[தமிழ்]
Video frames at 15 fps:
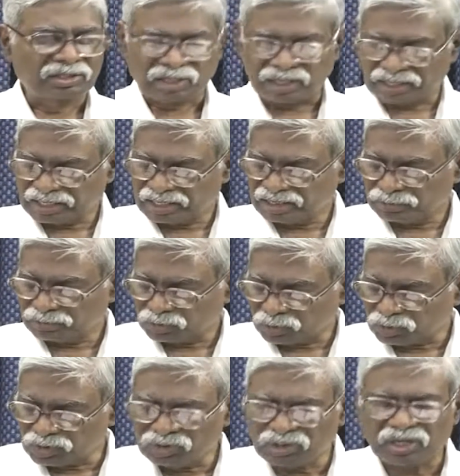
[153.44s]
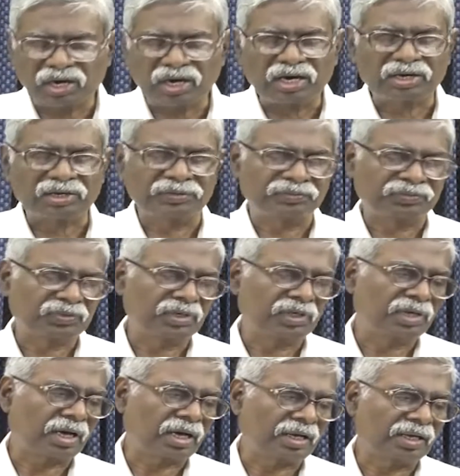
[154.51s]
சங்கீதம் தொண்ணூத்தி ஆறு
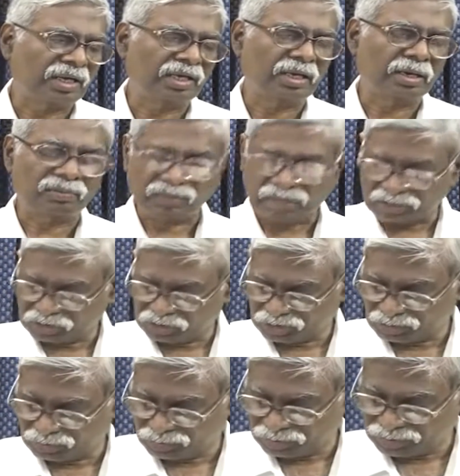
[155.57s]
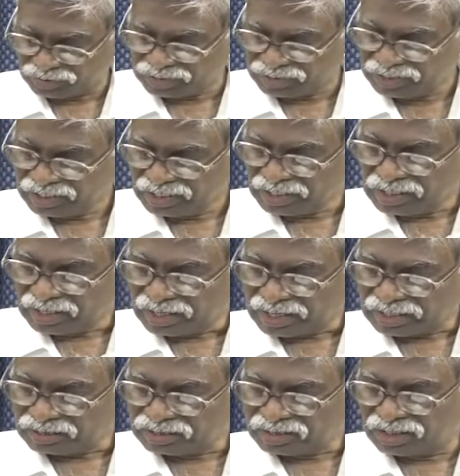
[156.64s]
நான்கை நாம் வாசிக்கும்போது
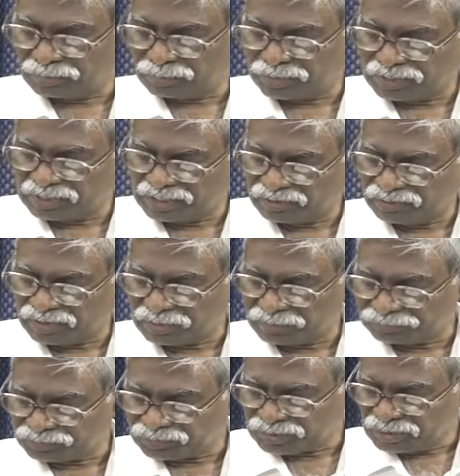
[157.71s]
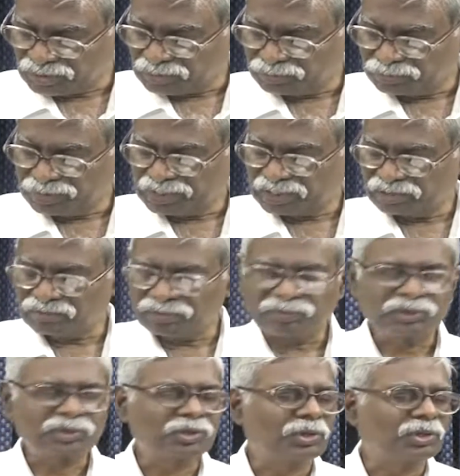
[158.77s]
கர்த்தர் பெரியவரும்
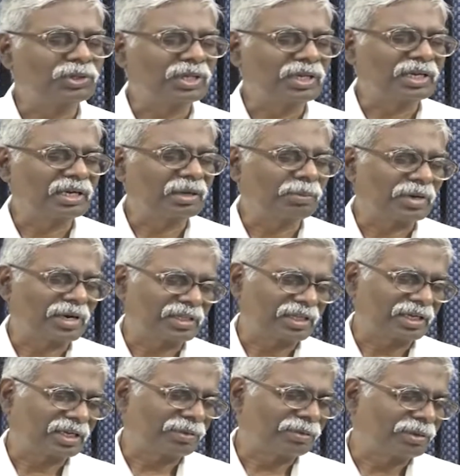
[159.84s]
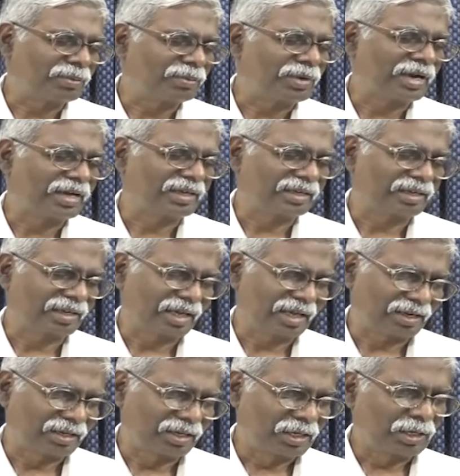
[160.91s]
மிகவும்
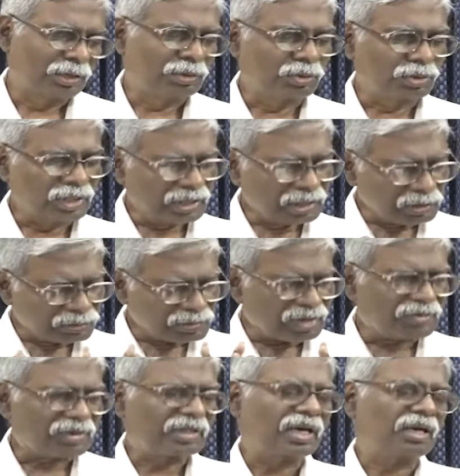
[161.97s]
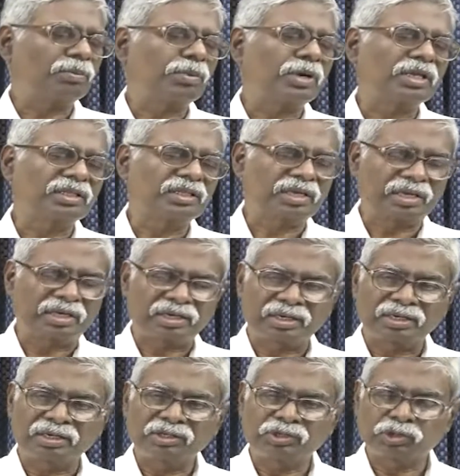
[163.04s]
ஸ்தோத்தரிக்கப்படத்தக்கவருமாயிருக்கிறார் துதிக்கும் அவர்தான் பாத்திரர்
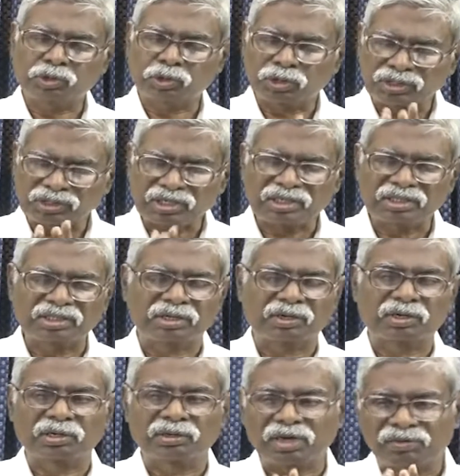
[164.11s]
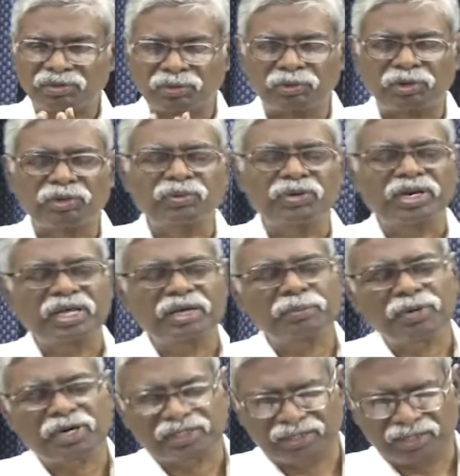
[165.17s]
ஸ்தோத்திரத்திற்கும் அவர் ஒருவரே
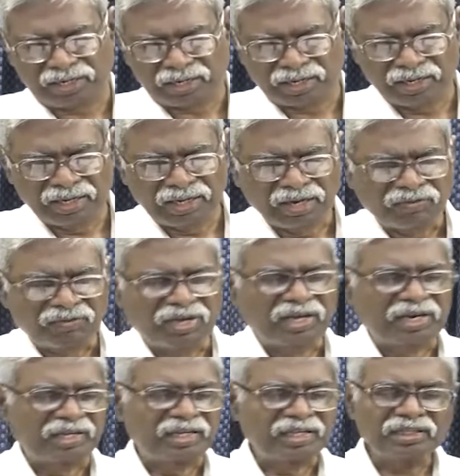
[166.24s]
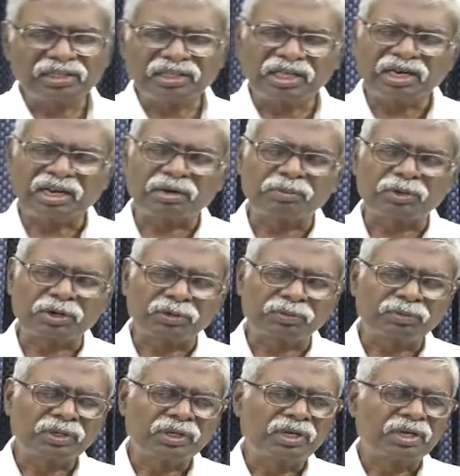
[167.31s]
பாத்திரர் வேறு எந்த நபரும்